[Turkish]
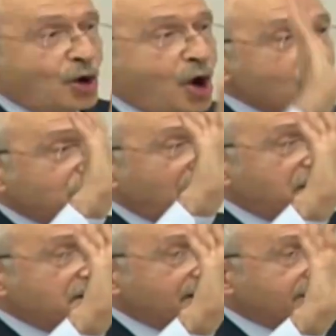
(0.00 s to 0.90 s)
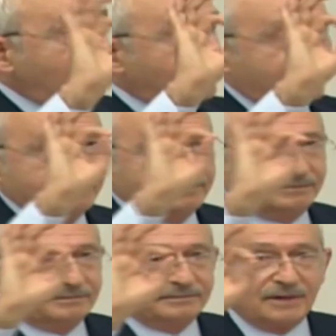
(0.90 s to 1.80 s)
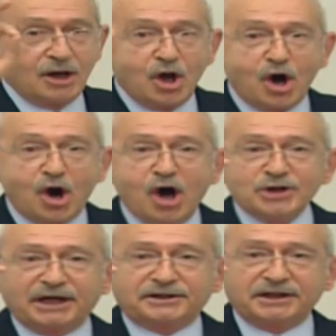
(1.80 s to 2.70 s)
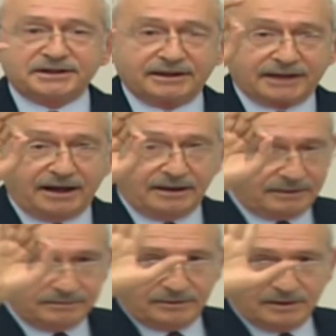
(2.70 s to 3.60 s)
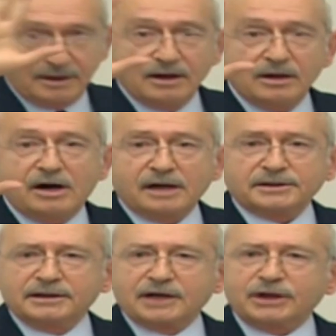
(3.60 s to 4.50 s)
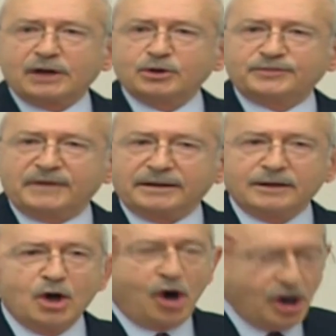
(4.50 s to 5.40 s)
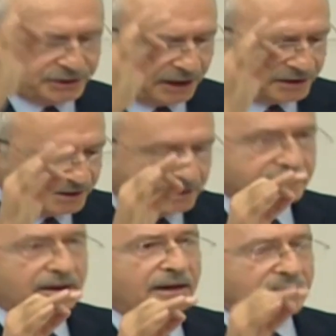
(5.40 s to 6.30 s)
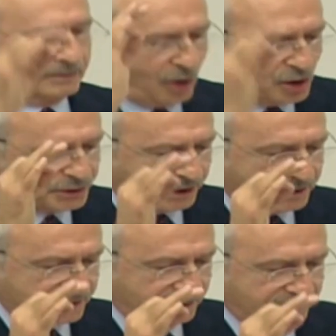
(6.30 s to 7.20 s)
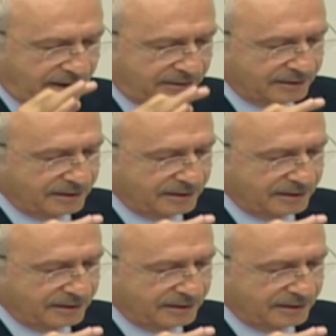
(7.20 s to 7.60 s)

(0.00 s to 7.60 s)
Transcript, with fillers: 18 yılda 18 yılda arkadaşlar lütfen 18 yılda. 18 yılda.